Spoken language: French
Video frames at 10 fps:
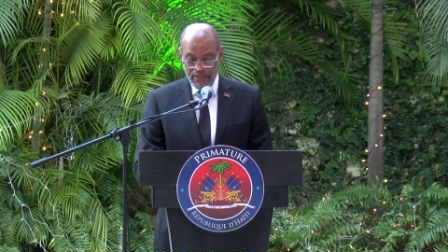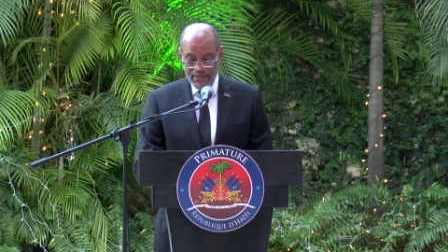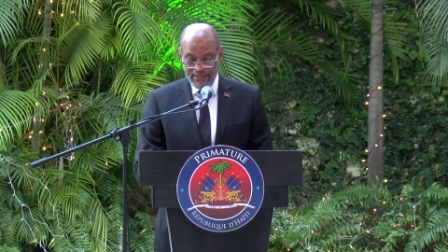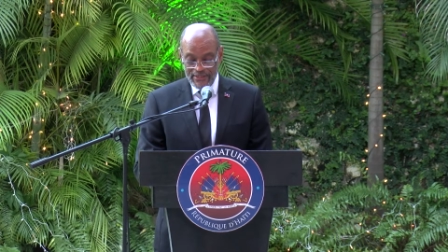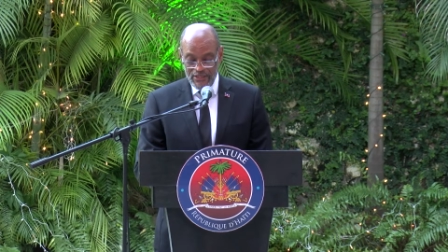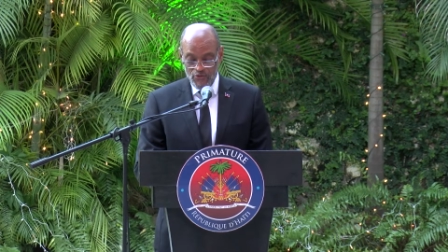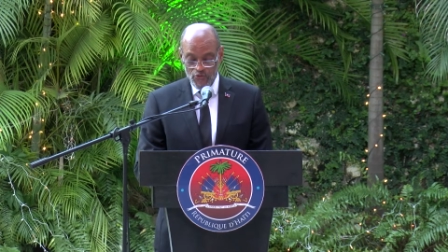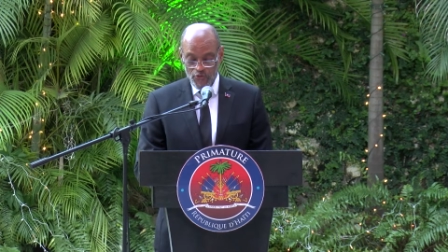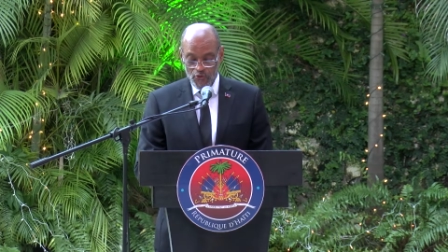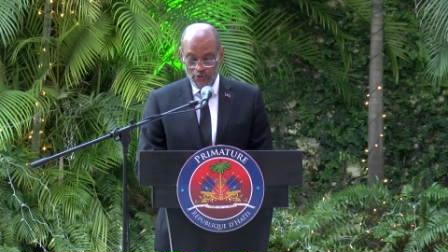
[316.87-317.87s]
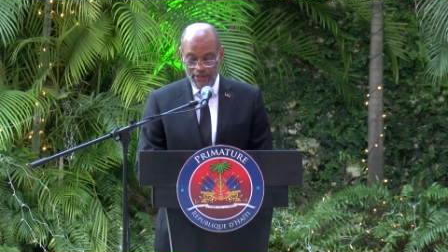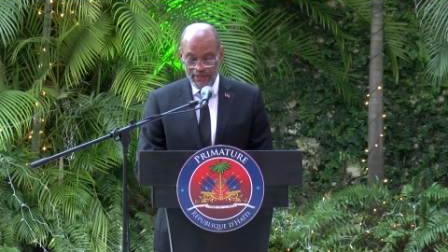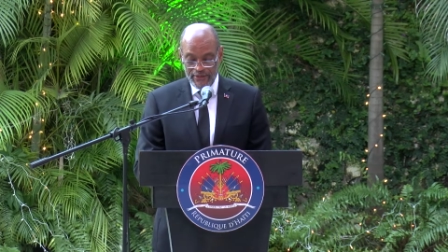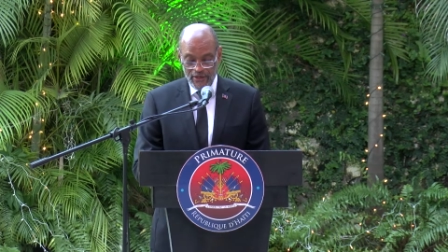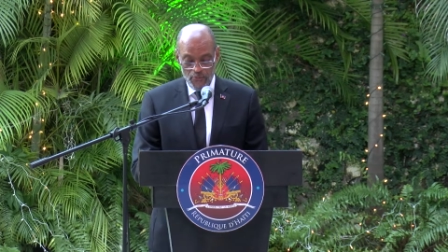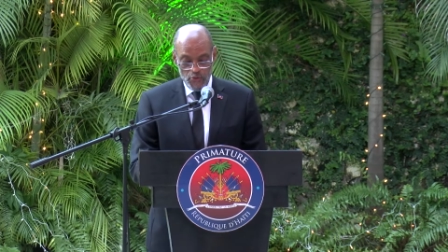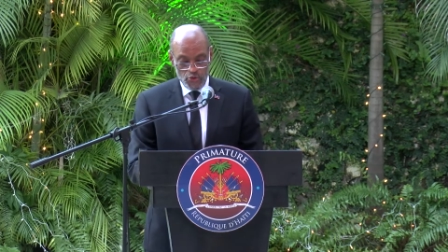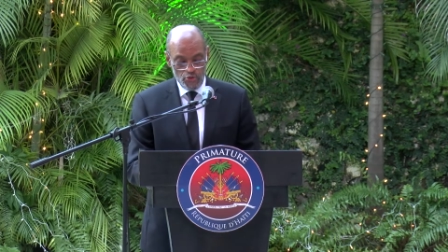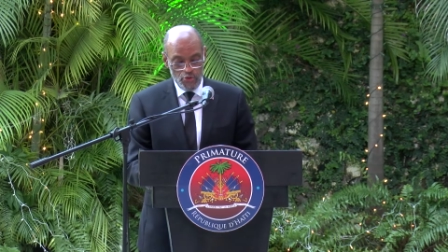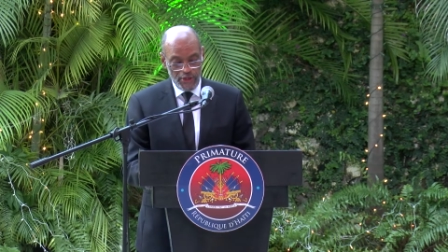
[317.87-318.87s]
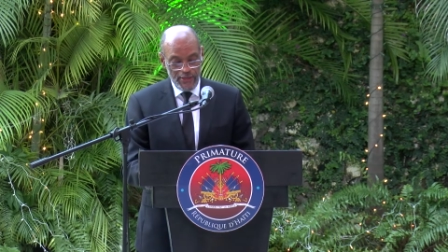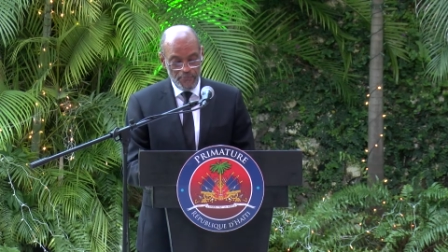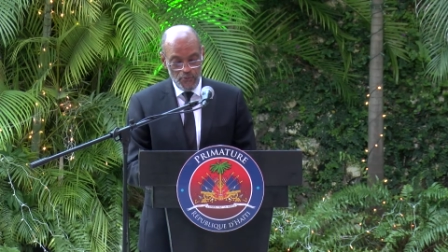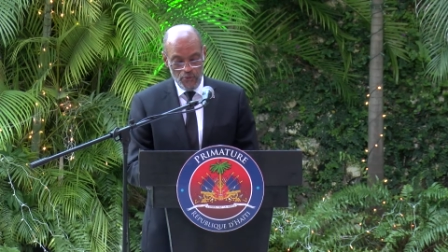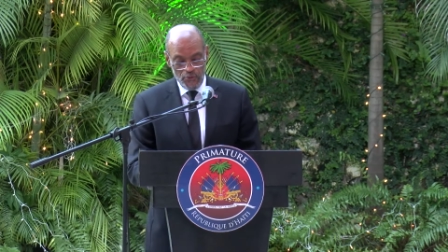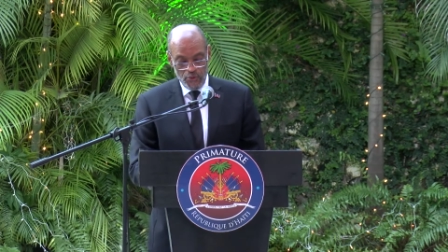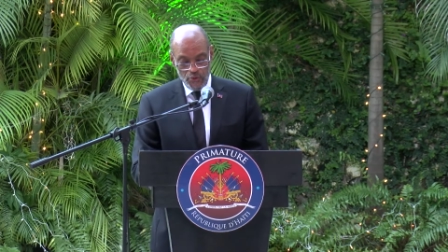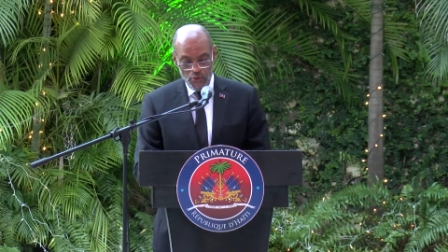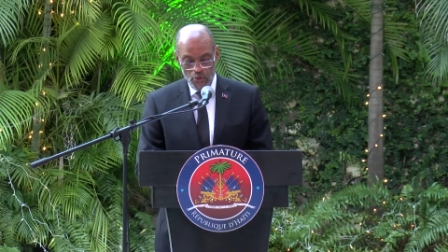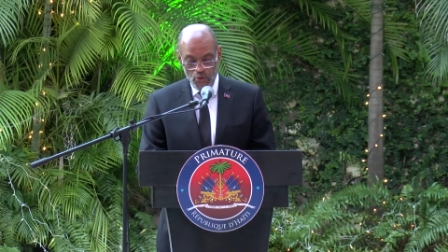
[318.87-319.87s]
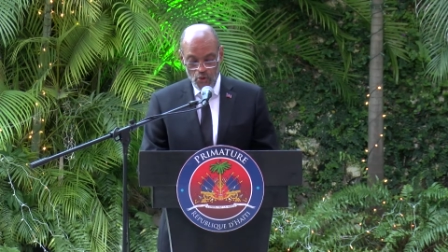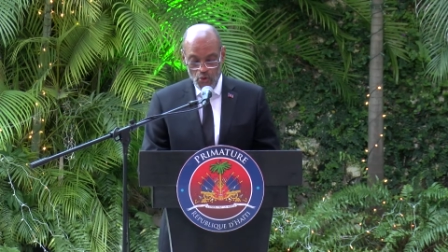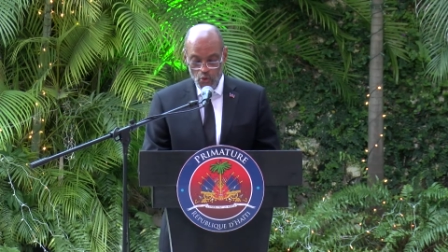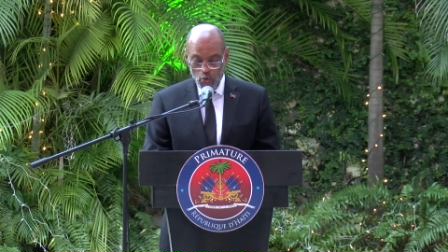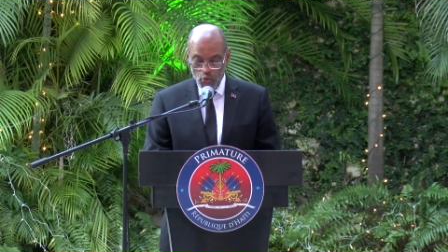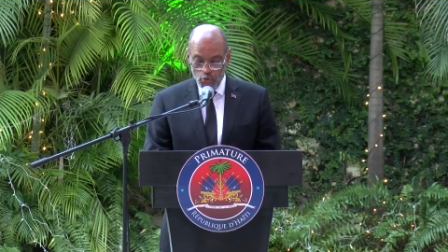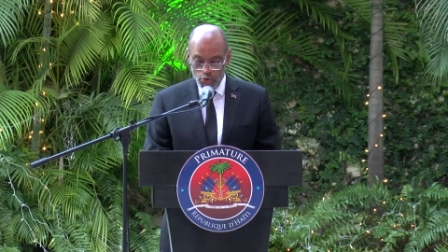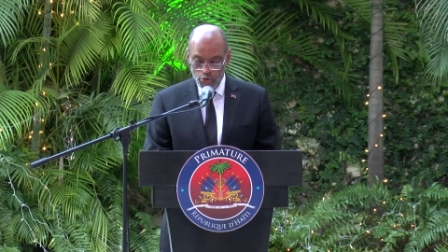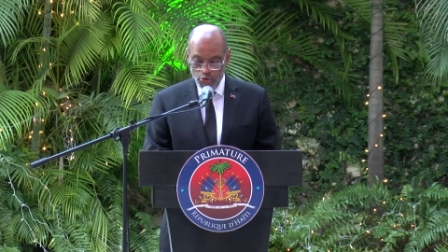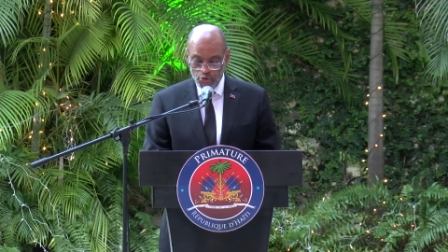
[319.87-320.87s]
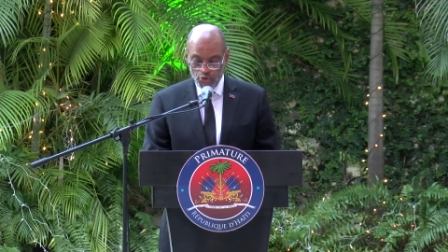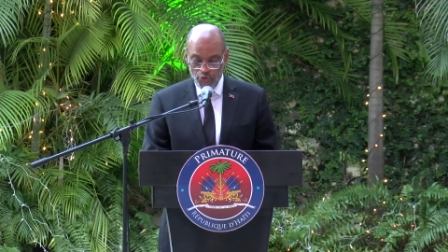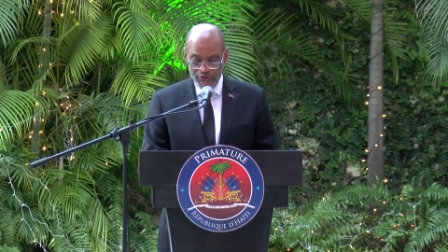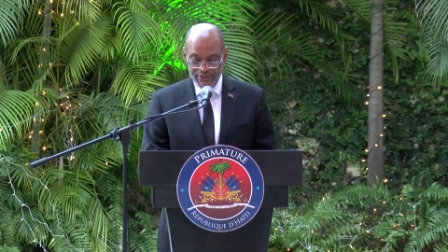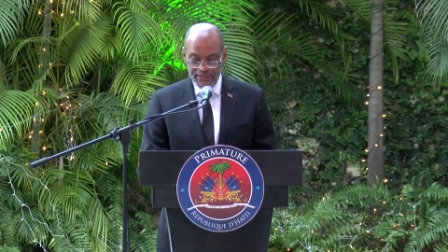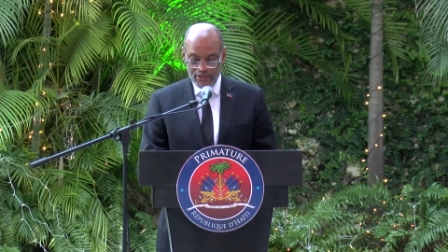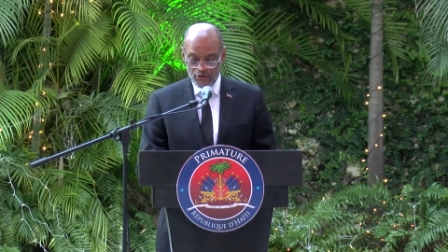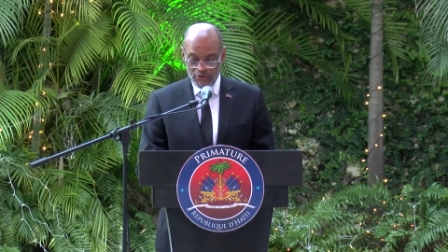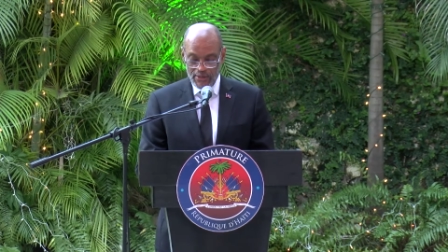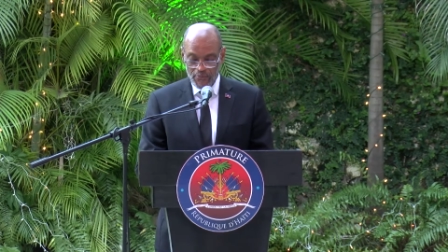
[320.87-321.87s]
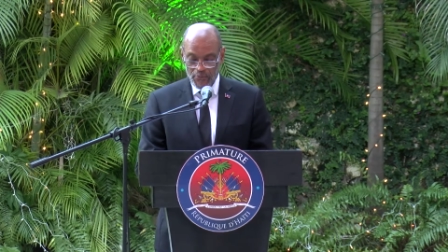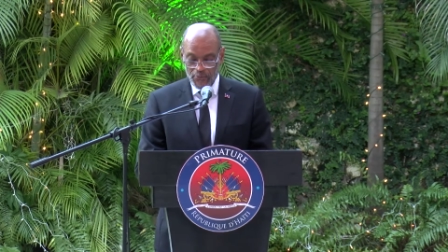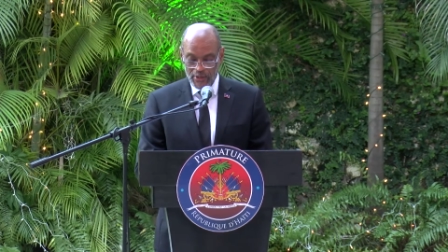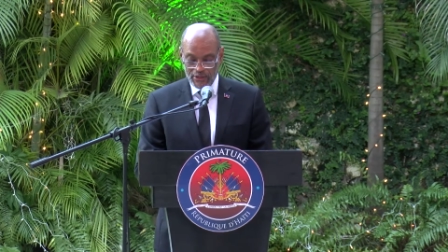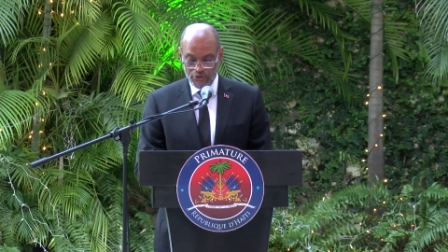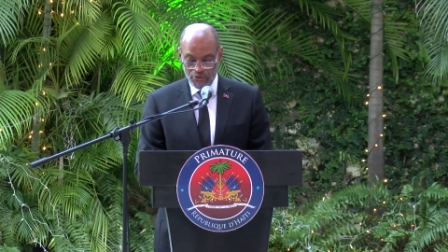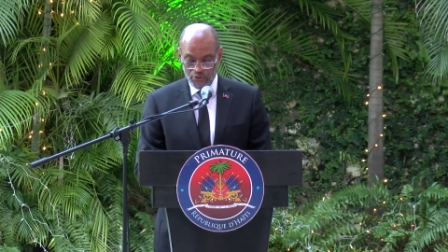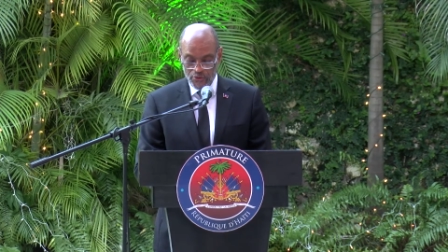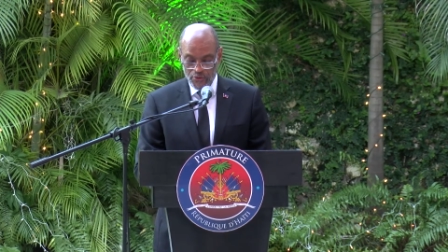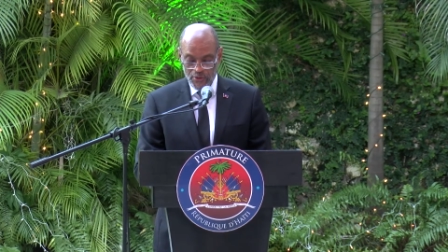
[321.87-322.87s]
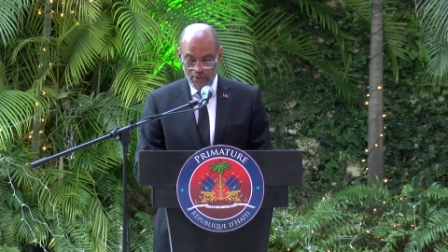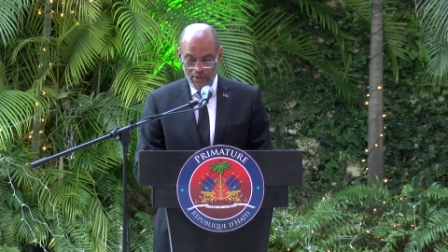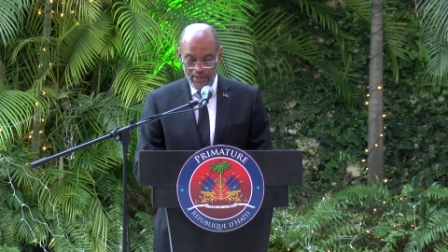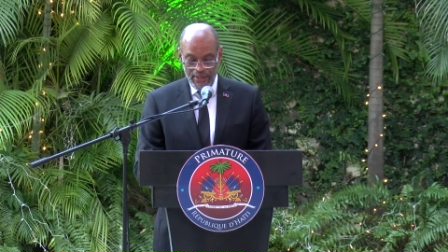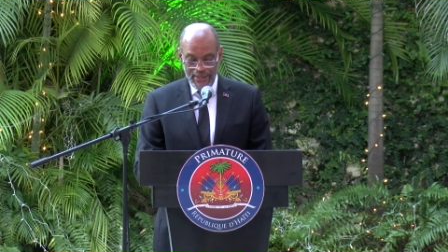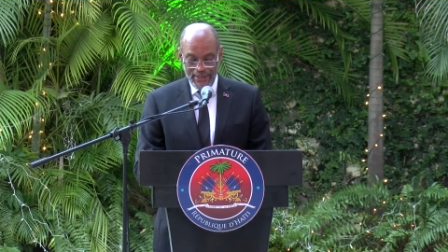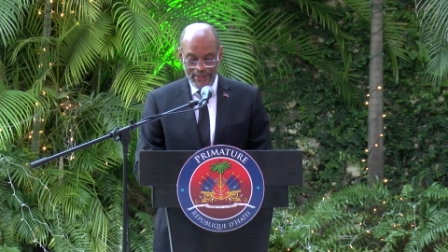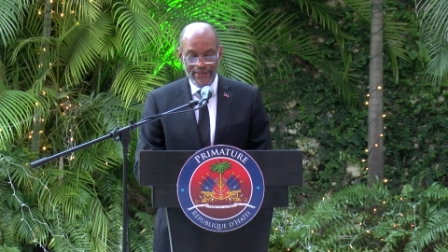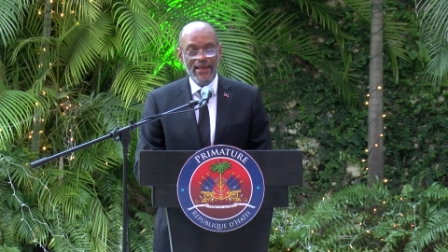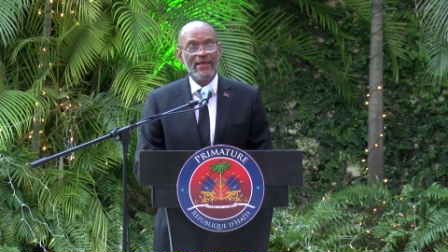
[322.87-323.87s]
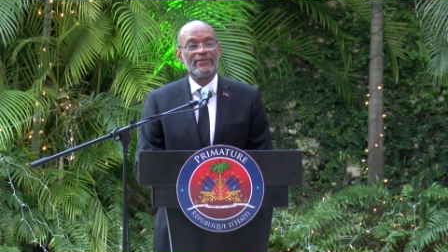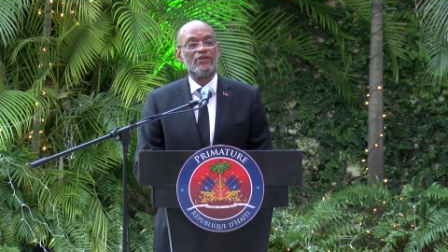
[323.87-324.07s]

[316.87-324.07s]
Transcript: si nous voulons être en mesure de répondre aux justes revendications de la population qui attend